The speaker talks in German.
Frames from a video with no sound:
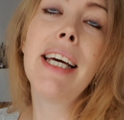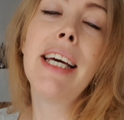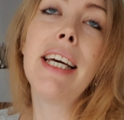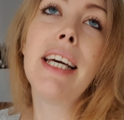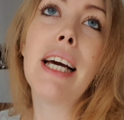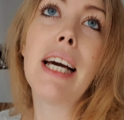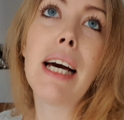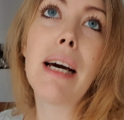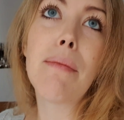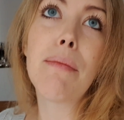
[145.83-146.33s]

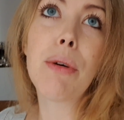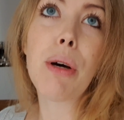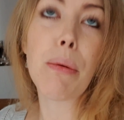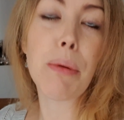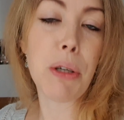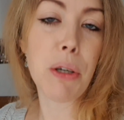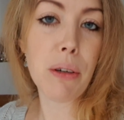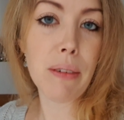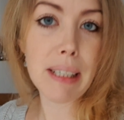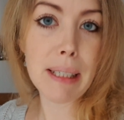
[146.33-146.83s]
ähm, ob
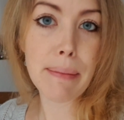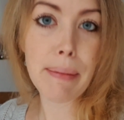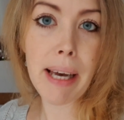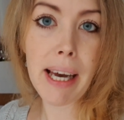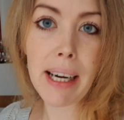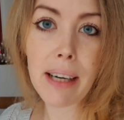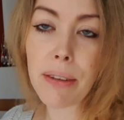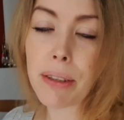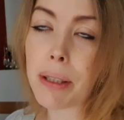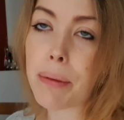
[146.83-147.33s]
ich irgendwas
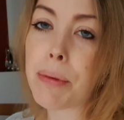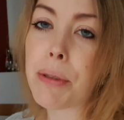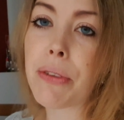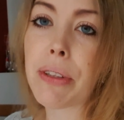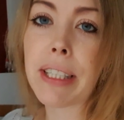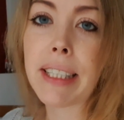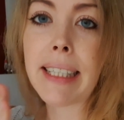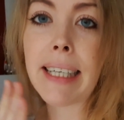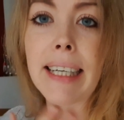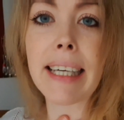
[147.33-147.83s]
merke. Und ich muss
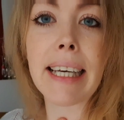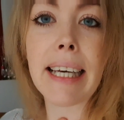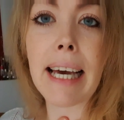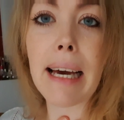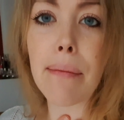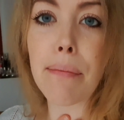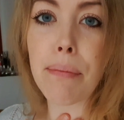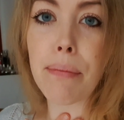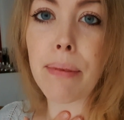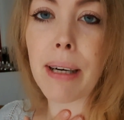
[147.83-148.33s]
wirklich sagen, ich
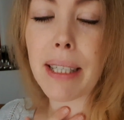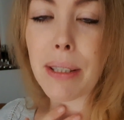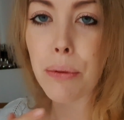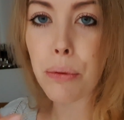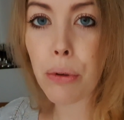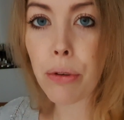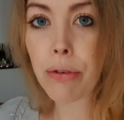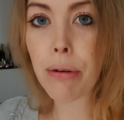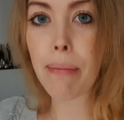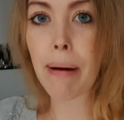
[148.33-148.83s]
habe, also
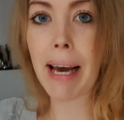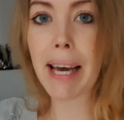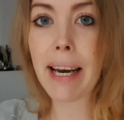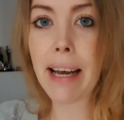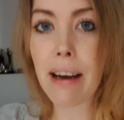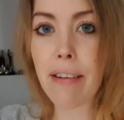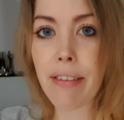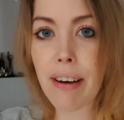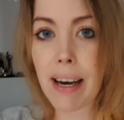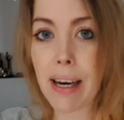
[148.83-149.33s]
nur von meiner
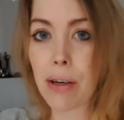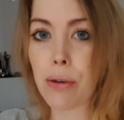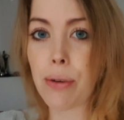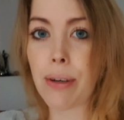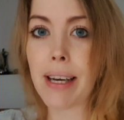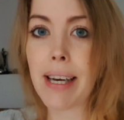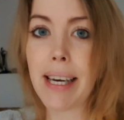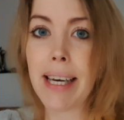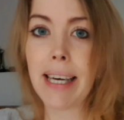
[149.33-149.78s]
Erfahrung,